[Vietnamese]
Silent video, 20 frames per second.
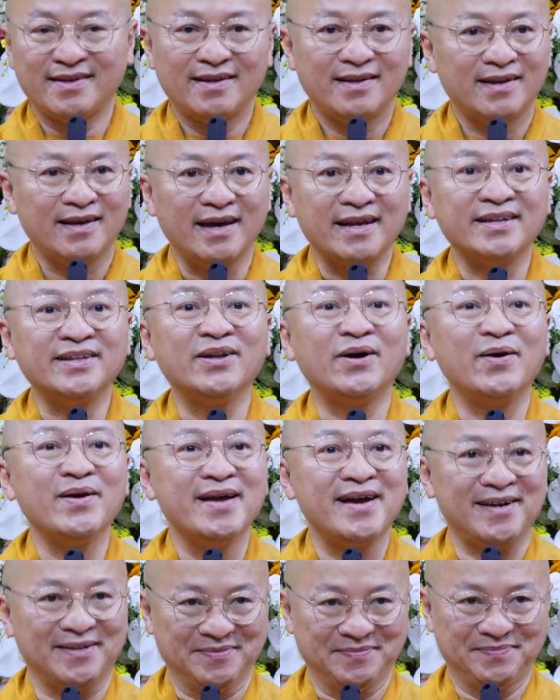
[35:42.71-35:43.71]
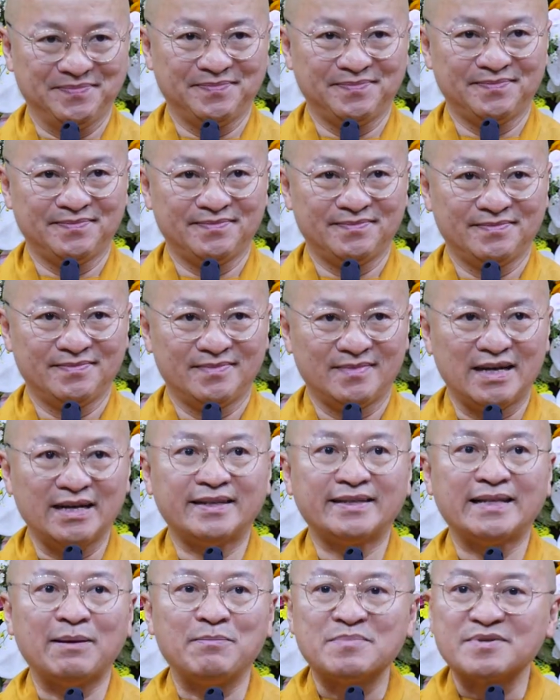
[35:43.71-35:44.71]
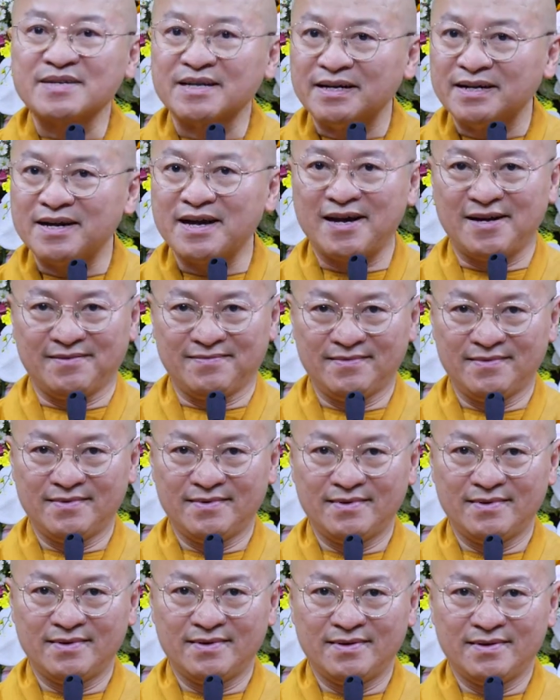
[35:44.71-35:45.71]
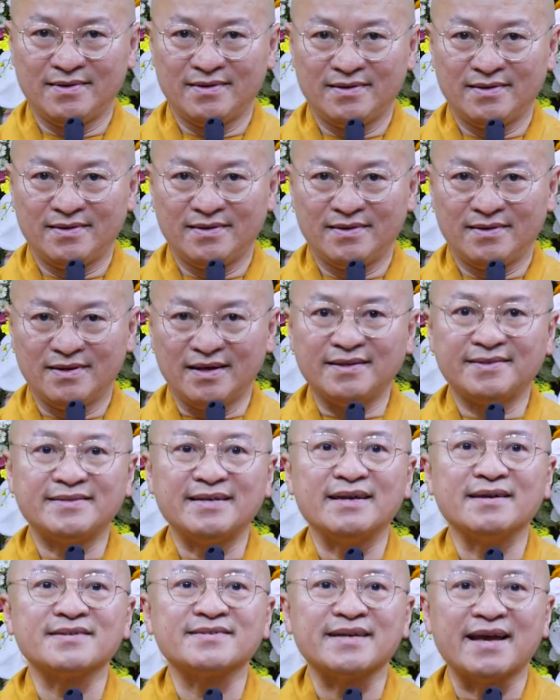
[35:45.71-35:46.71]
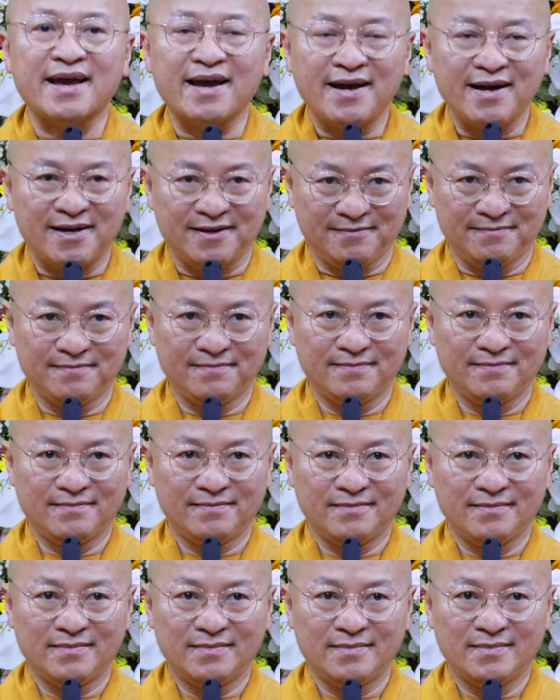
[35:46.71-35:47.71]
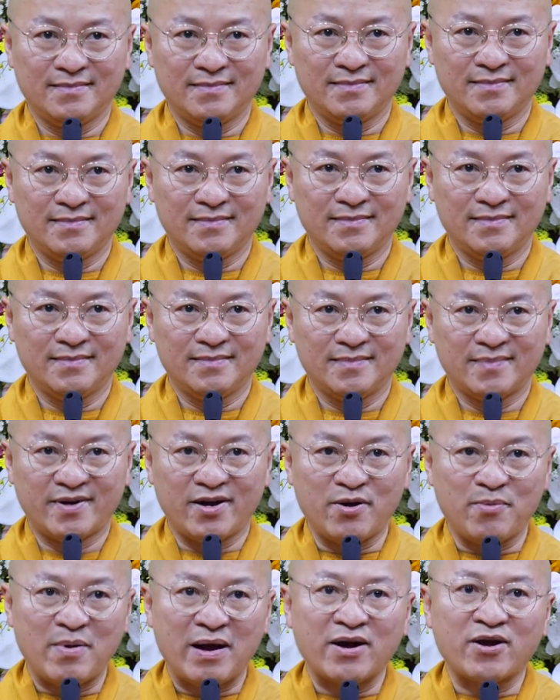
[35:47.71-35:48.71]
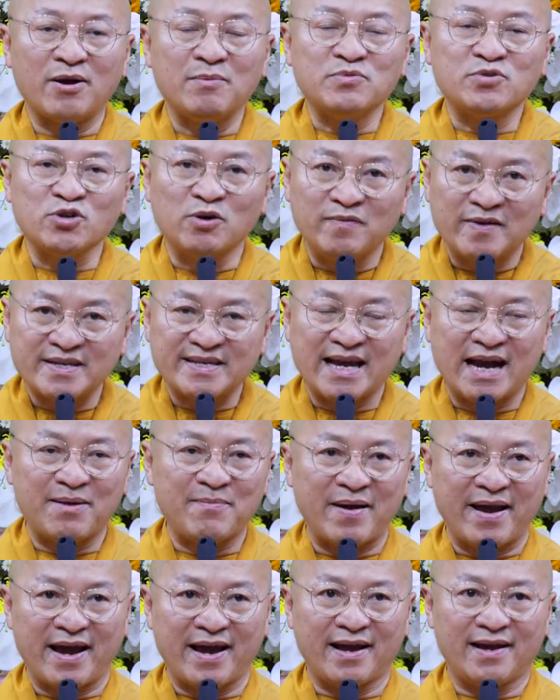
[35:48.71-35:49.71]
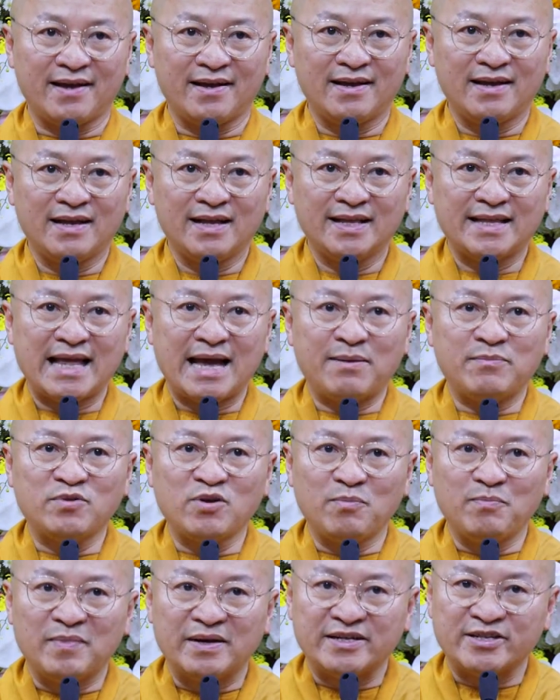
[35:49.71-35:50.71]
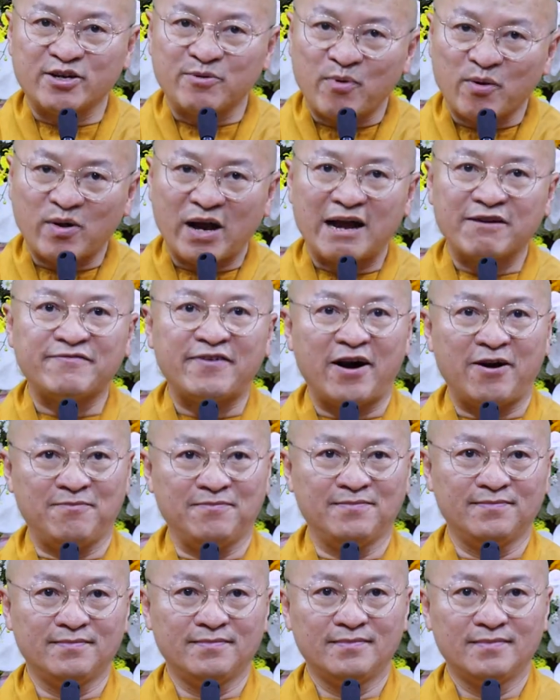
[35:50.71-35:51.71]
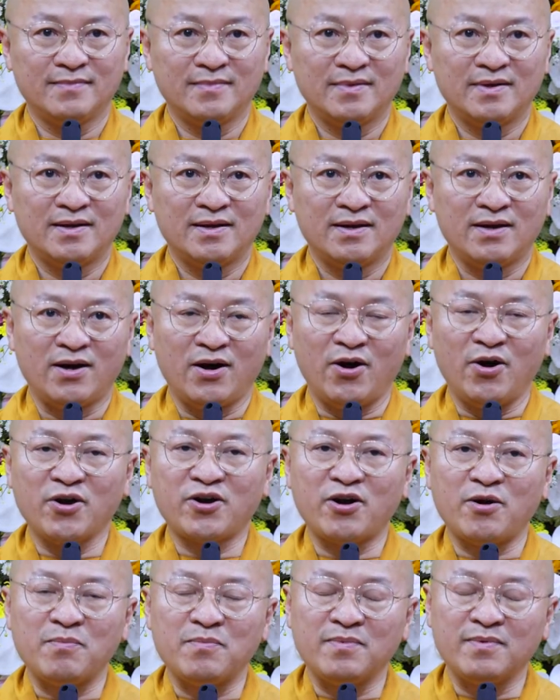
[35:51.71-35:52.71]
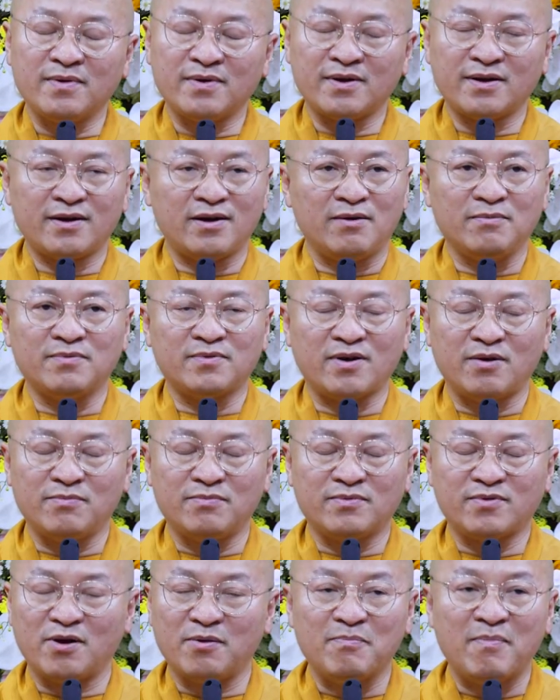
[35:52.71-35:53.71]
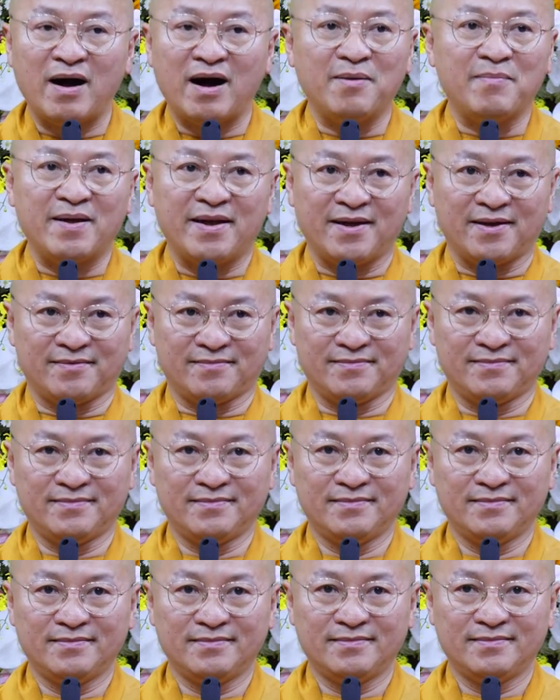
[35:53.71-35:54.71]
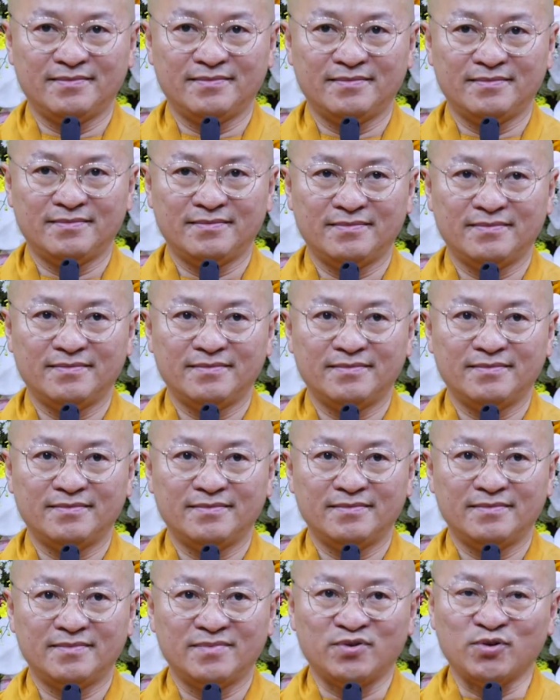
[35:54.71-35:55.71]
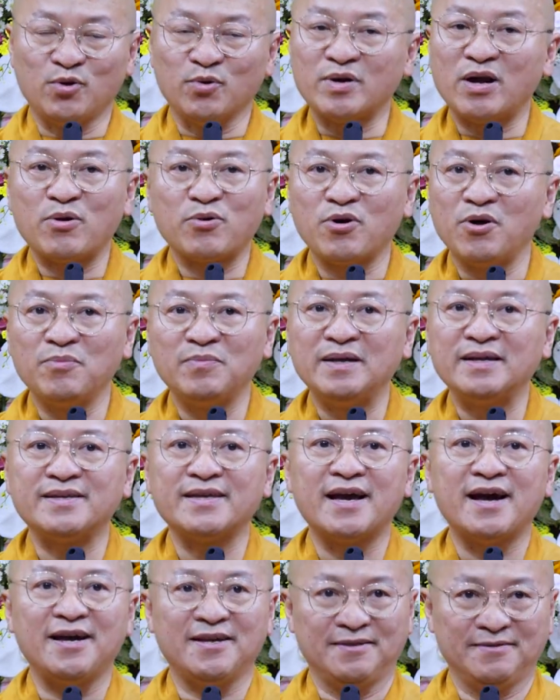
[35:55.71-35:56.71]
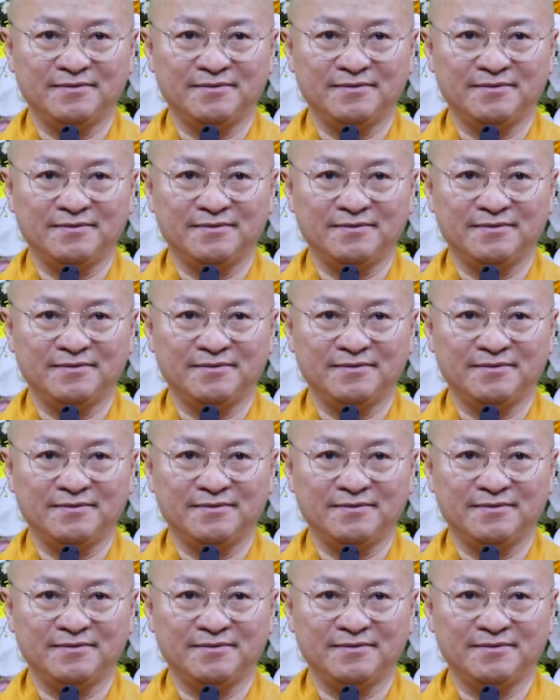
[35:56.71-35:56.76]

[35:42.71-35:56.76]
Ít nói hơn, ít tâm sự hơn, ít chia sẻ hơn, không ăn cơm chung với cha mẹ, giam dốc mình trong một căn phòng, hỏi không không không không mở miệng, rủ đâu con đi chơi.